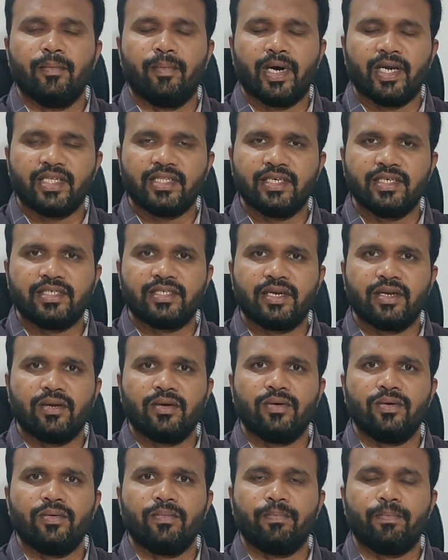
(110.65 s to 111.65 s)
మన
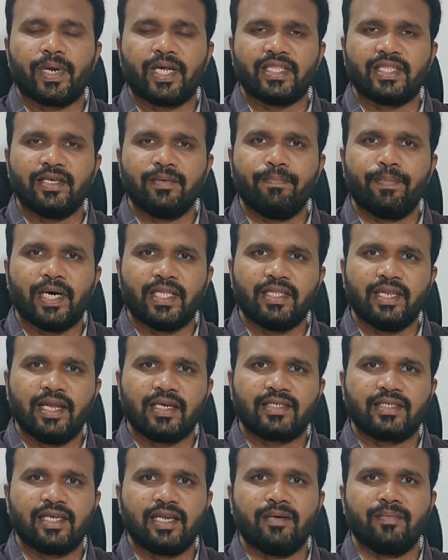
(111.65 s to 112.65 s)
దేశంలో ప్రతి పది
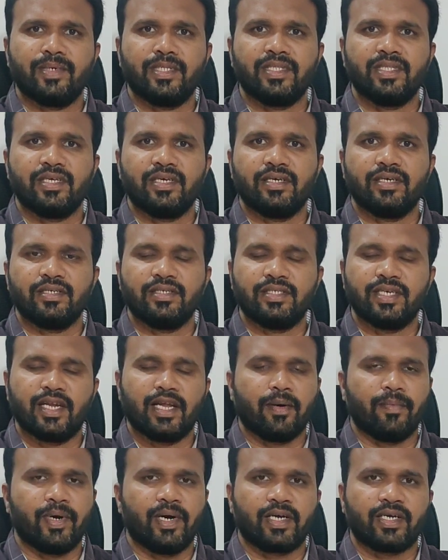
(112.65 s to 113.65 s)
లక్షల మంది
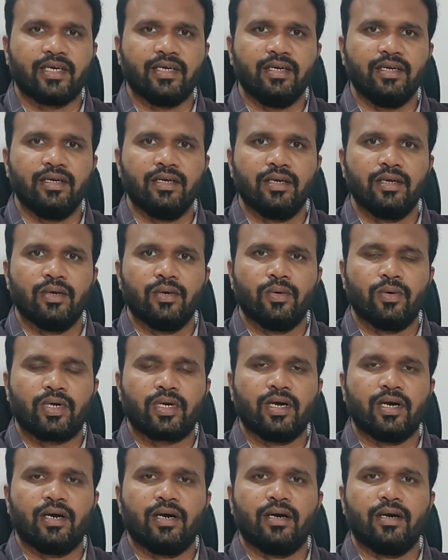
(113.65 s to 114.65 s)
జనాభాకి
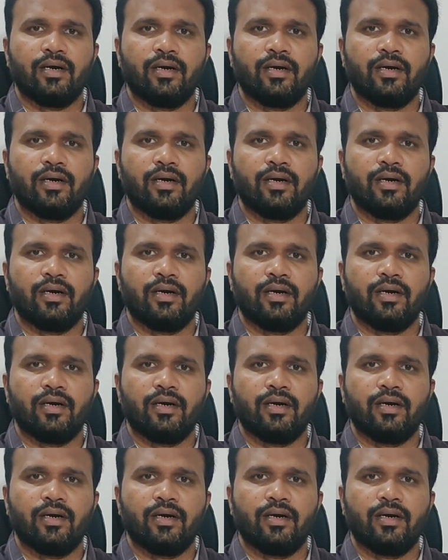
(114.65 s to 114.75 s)
ఒక